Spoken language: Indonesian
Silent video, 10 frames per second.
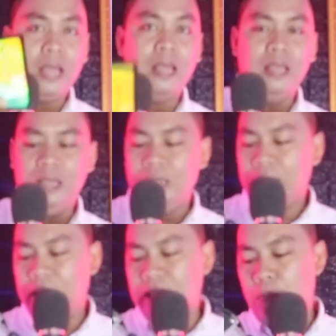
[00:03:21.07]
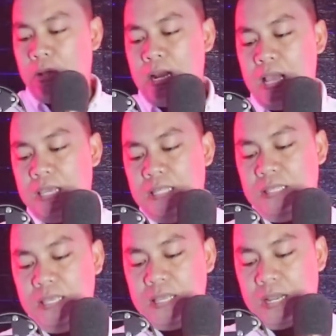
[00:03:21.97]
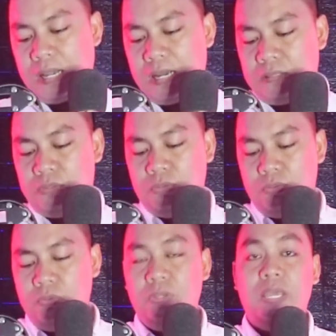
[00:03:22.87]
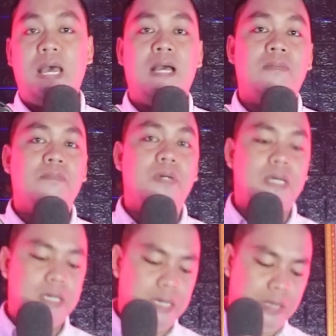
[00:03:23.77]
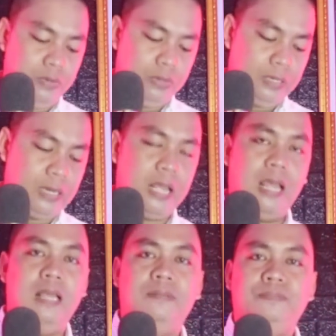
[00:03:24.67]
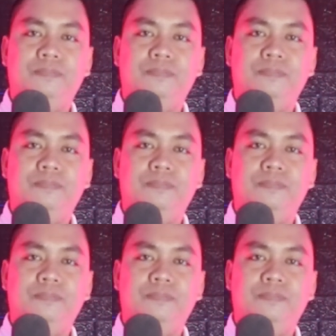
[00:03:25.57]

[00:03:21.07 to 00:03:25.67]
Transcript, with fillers: Nah, kita buka lagi tiga kartu yang berikutnya. Nah,